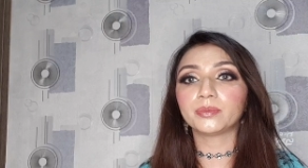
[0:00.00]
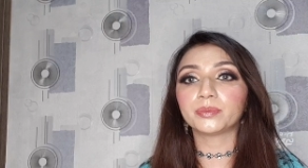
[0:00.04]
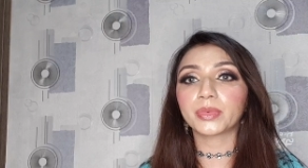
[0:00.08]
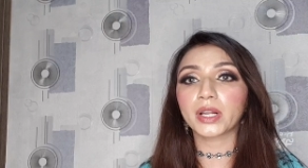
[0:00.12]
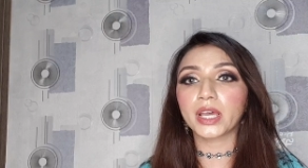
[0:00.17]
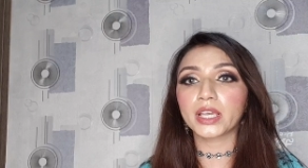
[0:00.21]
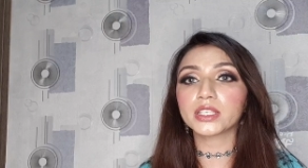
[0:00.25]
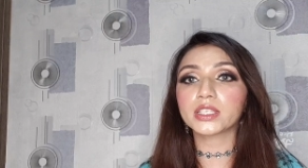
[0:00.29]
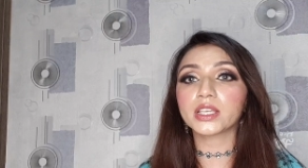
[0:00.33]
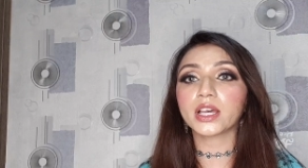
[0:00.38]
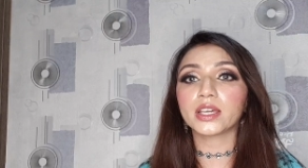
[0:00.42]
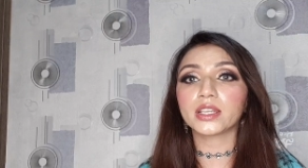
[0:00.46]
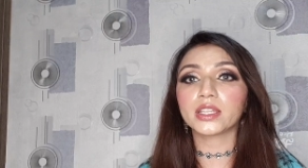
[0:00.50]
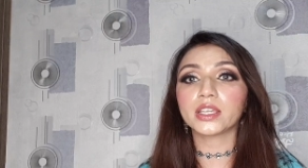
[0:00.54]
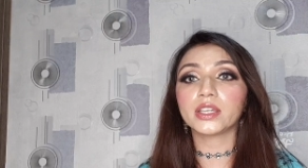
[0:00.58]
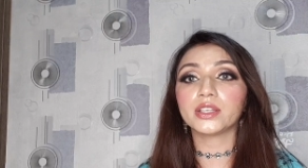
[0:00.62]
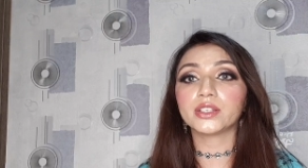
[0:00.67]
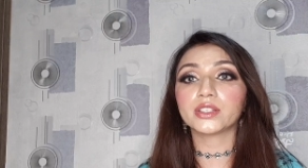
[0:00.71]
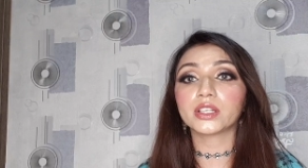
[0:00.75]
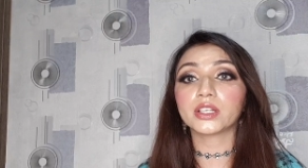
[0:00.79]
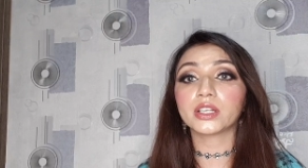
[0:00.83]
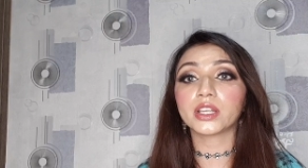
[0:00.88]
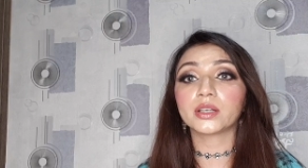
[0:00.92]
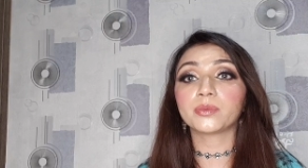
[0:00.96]
प्राइस आ रही है
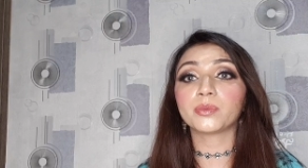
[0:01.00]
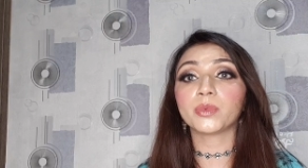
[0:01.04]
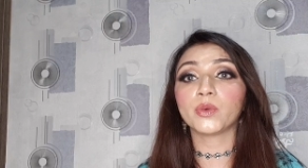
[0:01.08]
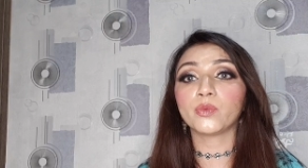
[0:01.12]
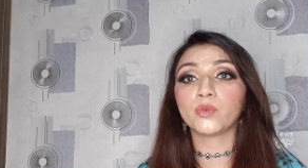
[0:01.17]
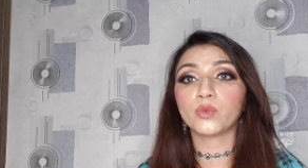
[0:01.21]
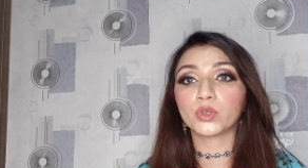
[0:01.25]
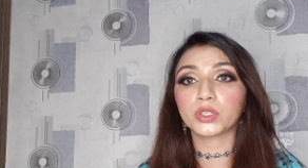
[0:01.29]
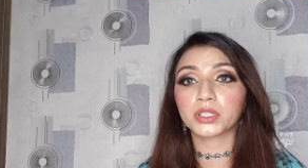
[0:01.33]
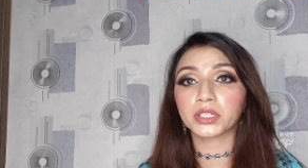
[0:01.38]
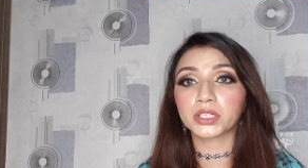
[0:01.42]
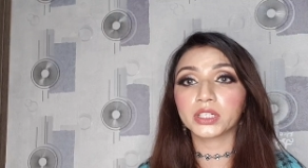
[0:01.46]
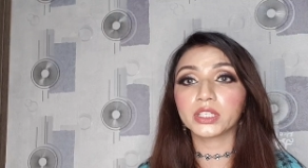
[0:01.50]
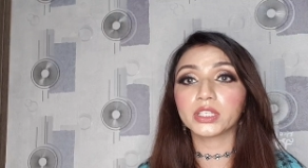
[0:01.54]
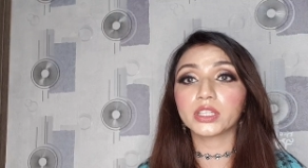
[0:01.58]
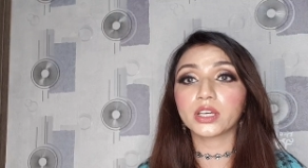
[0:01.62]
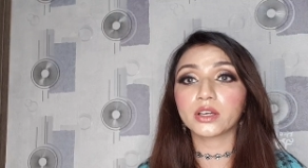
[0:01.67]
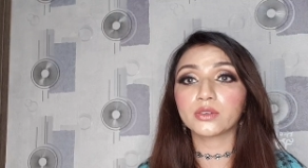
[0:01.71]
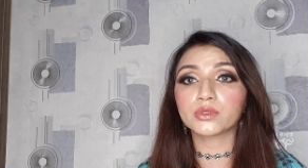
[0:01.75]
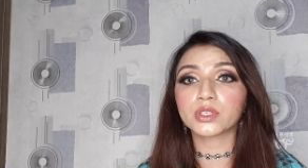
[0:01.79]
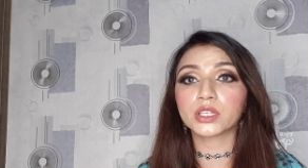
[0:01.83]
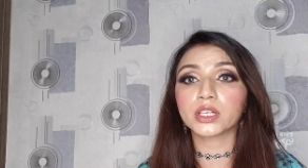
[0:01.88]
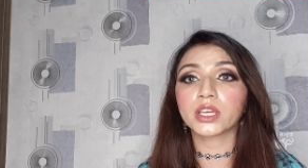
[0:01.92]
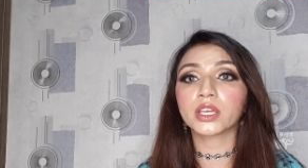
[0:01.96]
इंटरनेट पे वो थर्टी
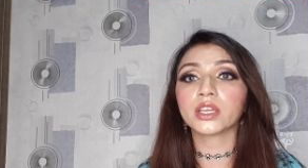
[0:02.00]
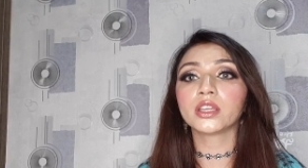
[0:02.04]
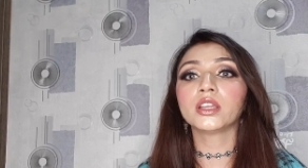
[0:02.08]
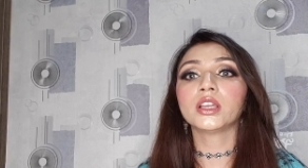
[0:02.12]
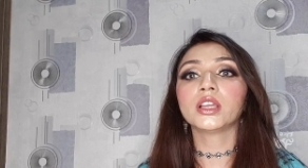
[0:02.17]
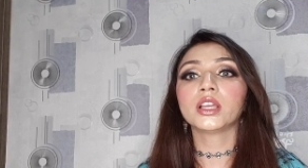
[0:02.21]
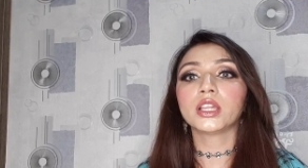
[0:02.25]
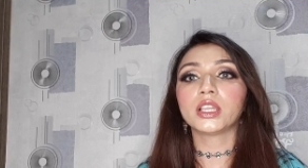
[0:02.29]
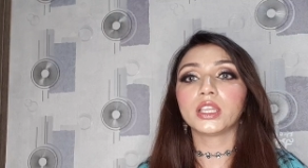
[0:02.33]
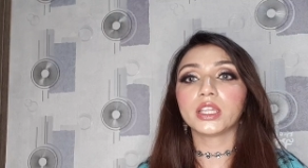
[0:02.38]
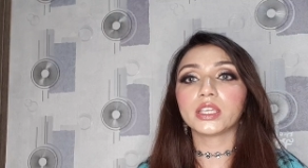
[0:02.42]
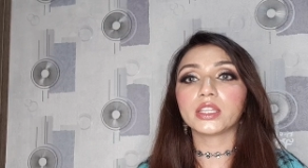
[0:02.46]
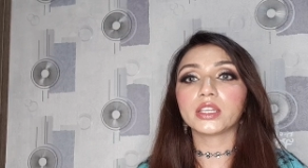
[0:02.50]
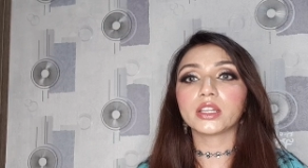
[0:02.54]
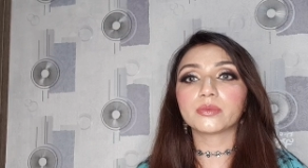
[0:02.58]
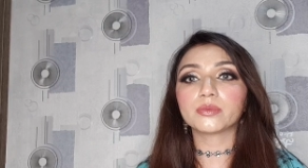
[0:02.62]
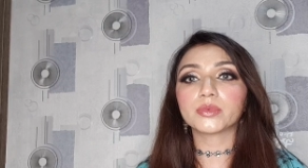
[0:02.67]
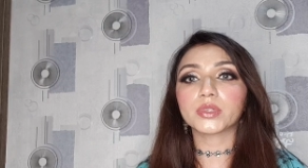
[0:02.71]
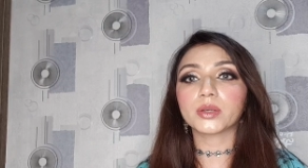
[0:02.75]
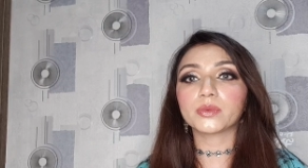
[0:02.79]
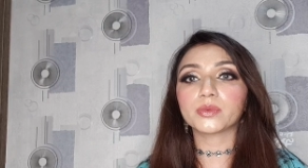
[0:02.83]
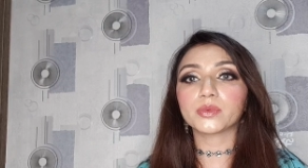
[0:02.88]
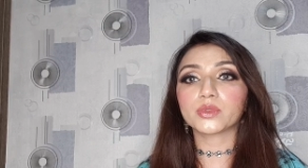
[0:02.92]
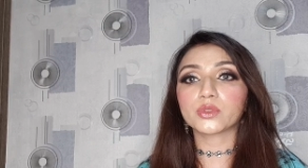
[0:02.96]
थाउजेंड है लेकिन आप
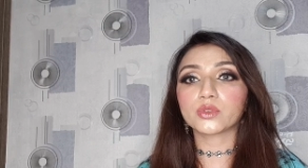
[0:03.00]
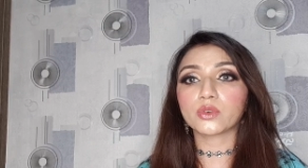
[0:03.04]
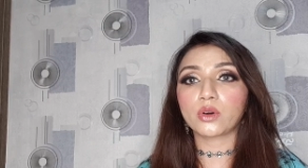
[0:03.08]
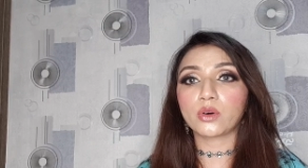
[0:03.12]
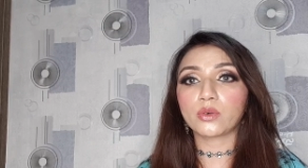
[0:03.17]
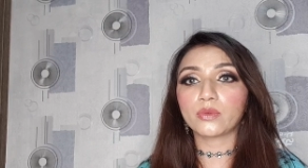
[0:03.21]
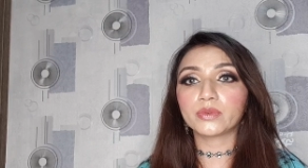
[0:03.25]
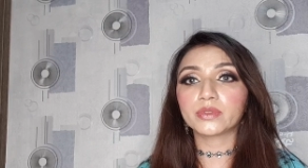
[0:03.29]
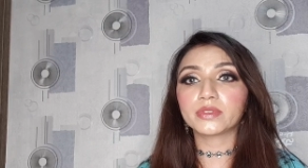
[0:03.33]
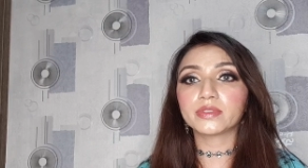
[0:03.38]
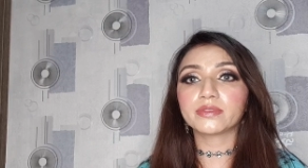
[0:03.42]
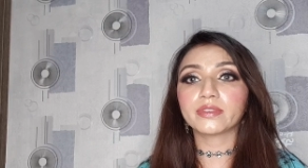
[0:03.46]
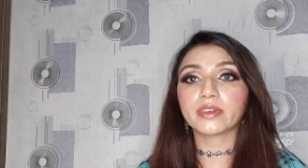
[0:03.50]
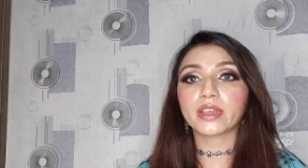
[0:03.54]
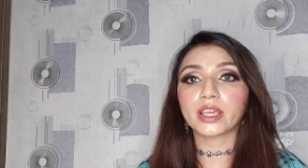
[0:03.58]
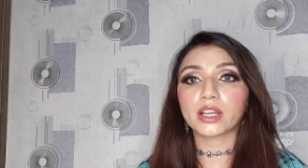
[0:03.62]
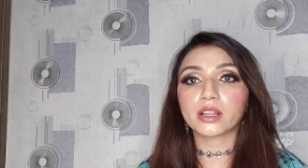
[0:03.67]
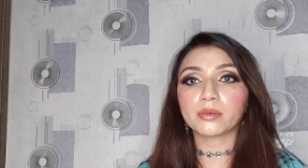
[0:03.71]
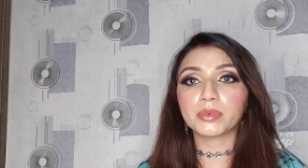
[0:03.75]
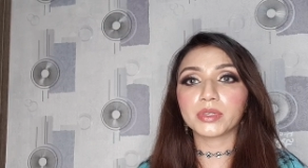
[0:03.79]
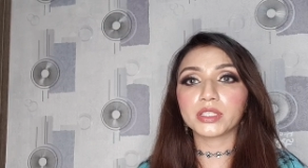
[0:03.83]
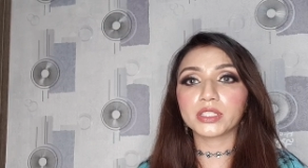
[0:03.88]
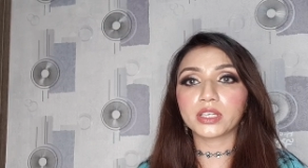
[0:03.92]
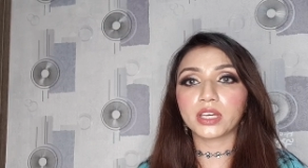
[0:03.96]
जब शॉप्स
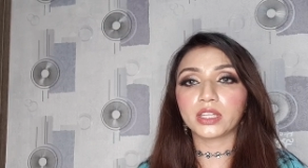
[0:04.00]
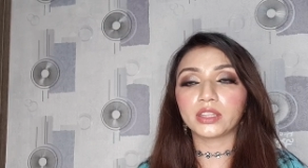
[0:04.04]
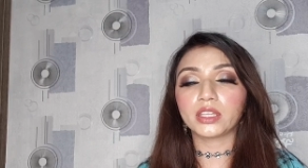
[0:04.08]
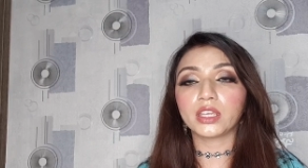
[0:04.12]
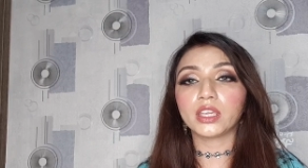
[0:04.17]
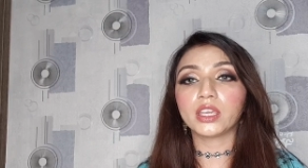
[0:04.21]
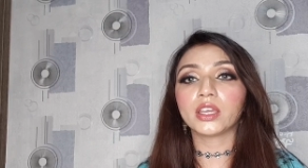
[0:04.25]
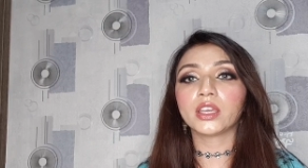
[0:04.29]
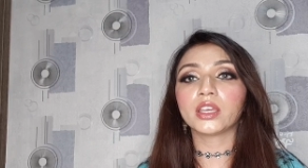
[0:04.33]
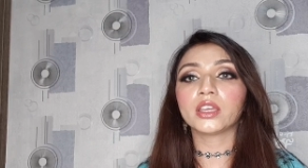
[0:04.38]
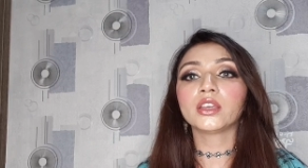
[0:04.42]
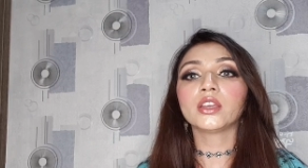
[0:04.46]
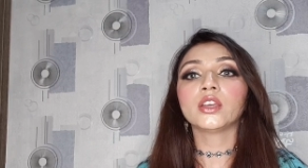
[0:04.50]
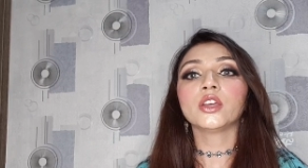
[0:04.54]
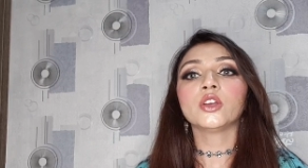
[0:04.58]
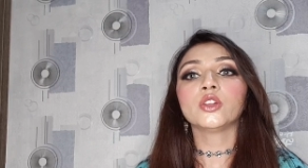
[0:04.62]
वगैरह पे जाते हैं